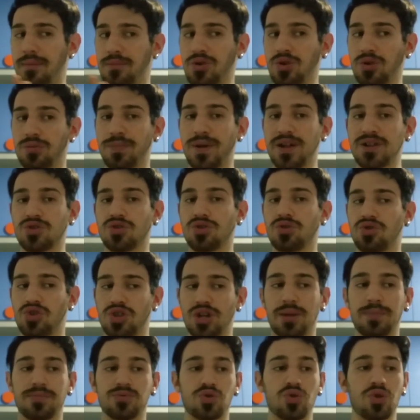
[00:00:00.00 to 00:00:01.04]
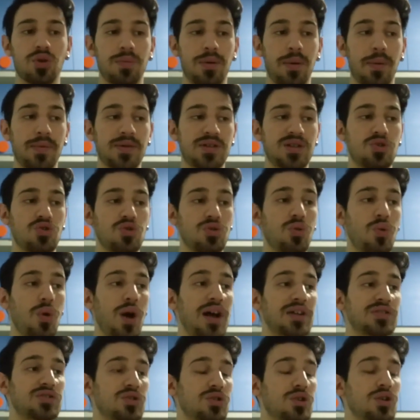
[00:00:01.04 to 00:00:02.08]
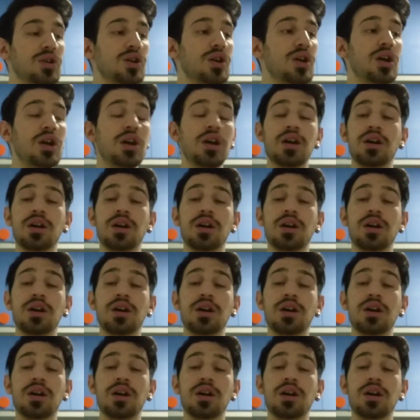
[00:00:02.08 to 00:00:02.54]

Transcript: almeno penso che uscirà solo per PlayStation 4,